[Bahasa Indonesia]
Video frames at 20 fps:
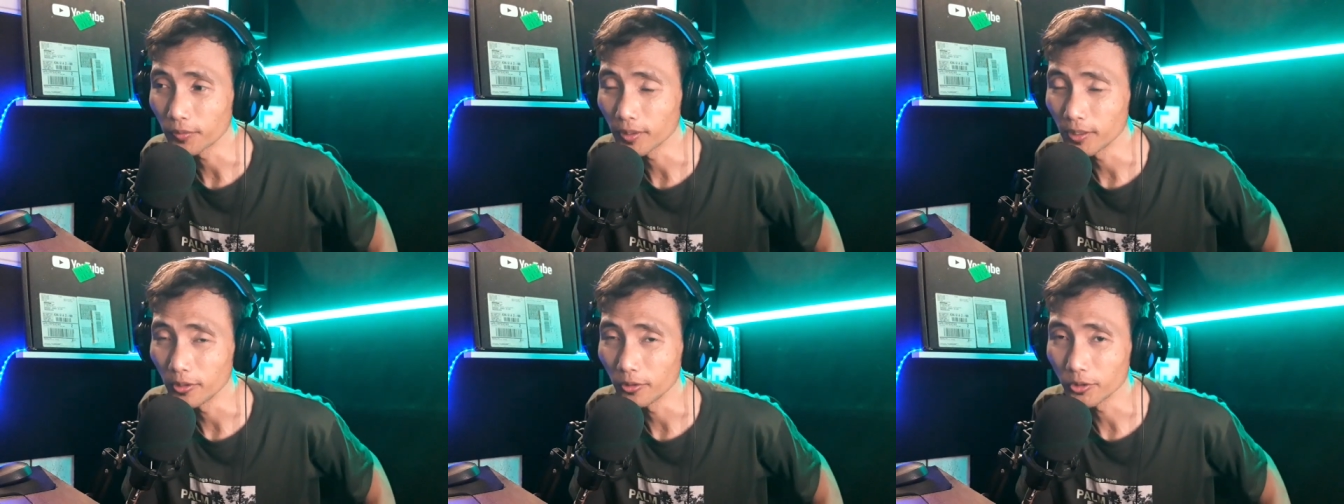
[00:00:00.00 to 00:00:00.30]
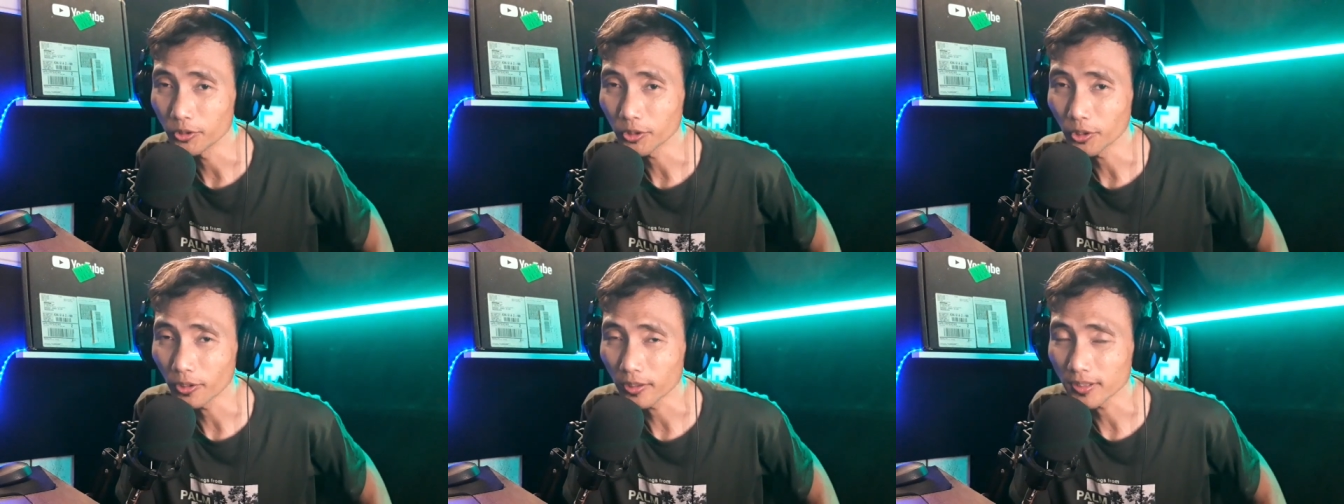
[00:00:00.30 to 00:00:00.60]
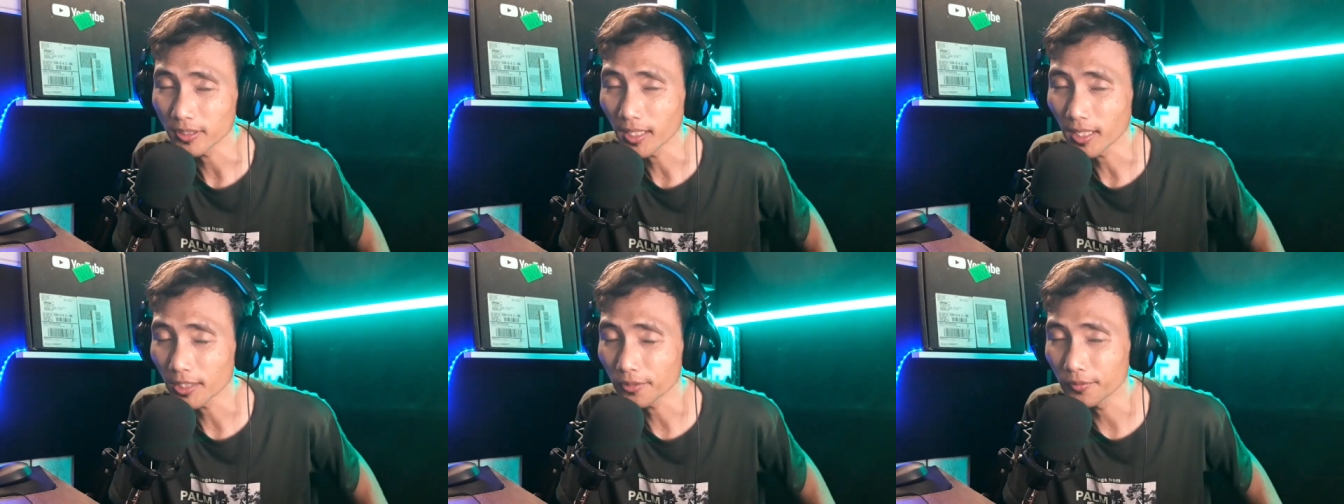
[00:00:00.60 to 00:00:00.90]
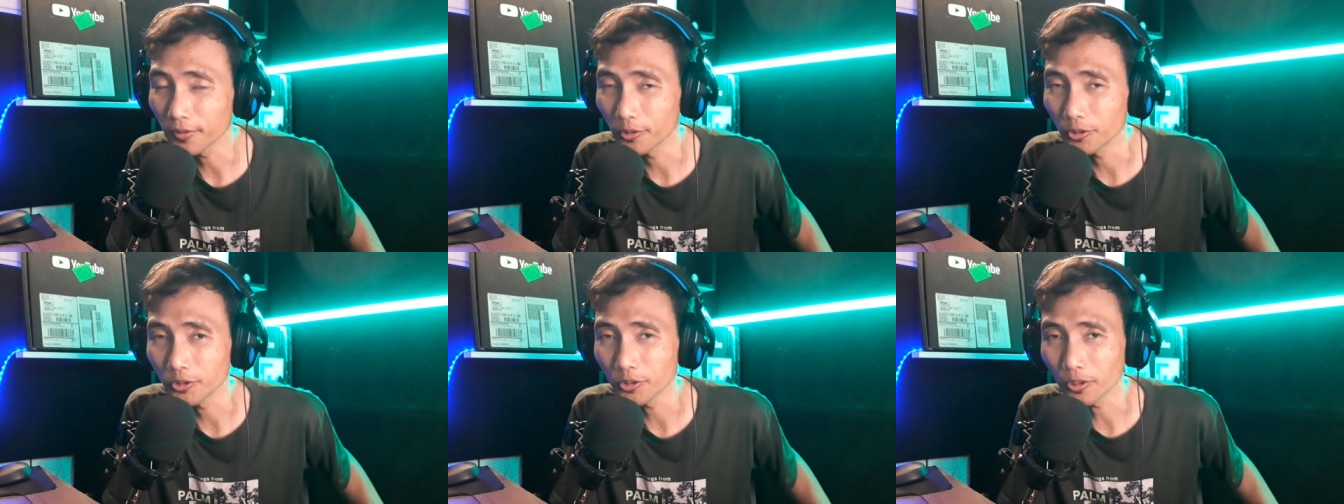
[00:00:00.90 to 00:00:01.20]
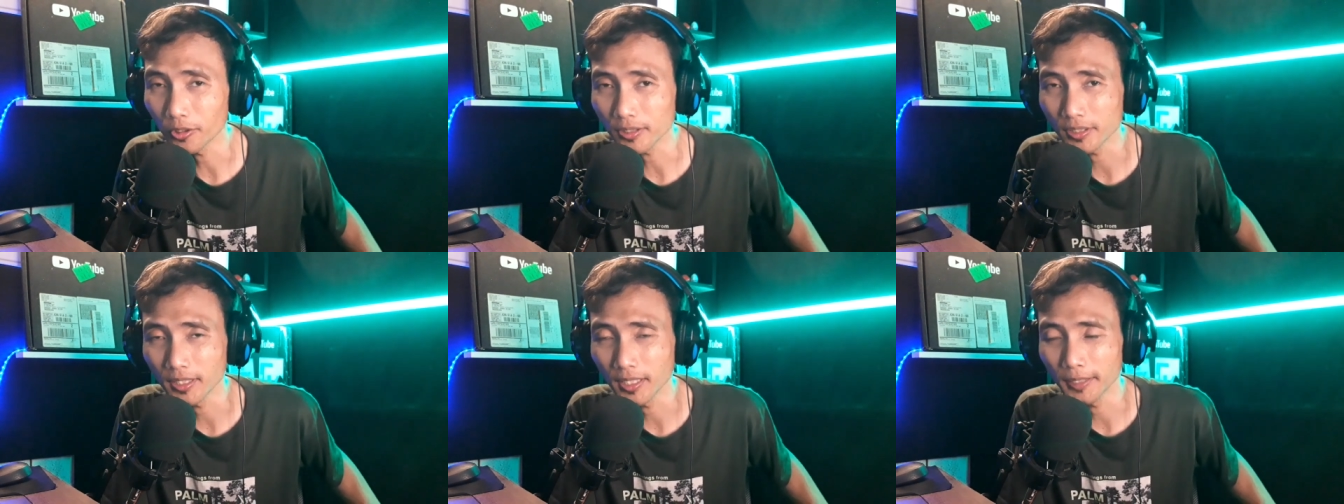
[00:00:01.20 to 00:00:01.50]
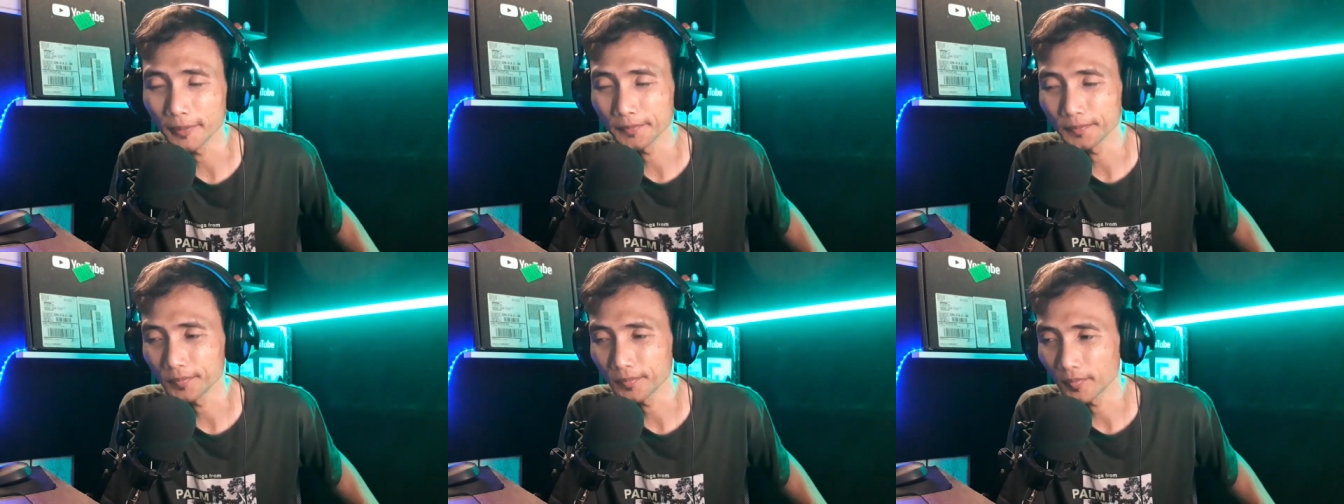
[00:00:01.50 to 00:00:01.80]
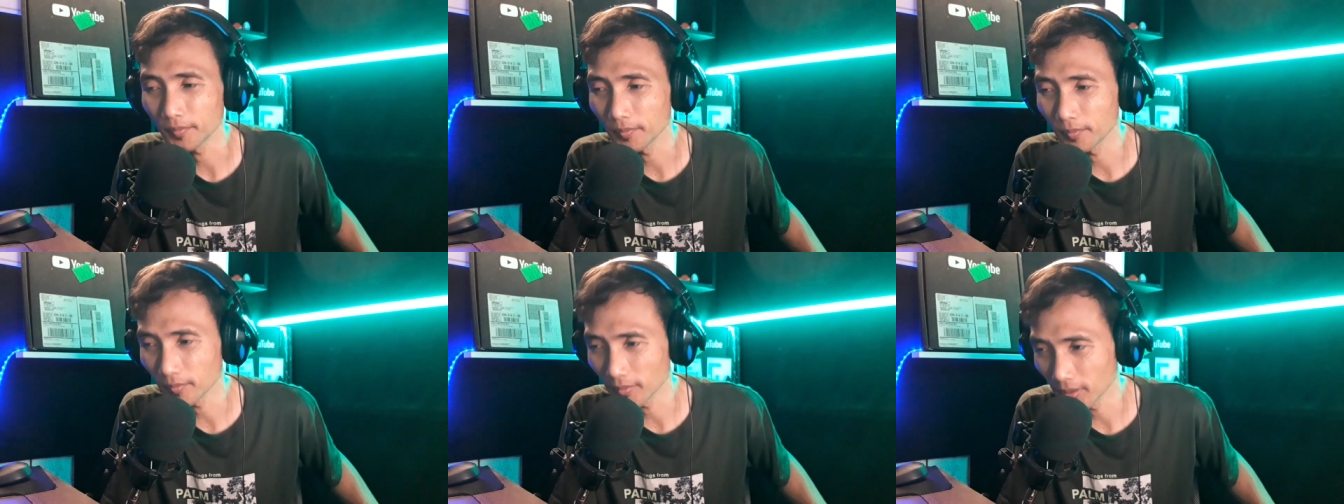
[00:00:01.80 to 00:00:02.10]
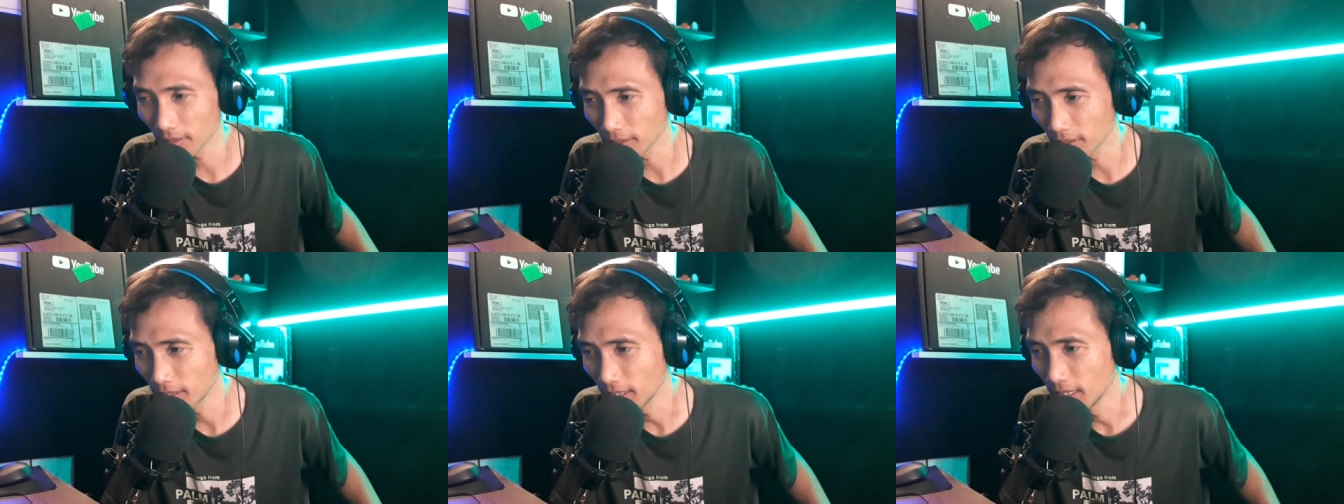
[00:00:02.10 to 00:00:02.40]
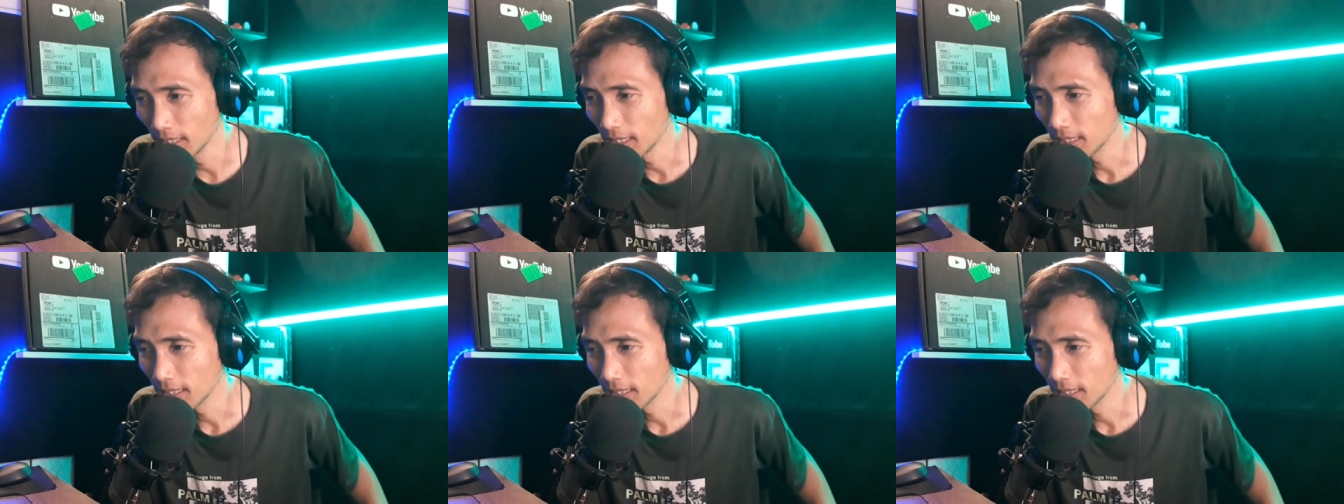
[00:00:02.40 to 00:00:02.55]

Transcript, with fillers: video short short video shortnya ya.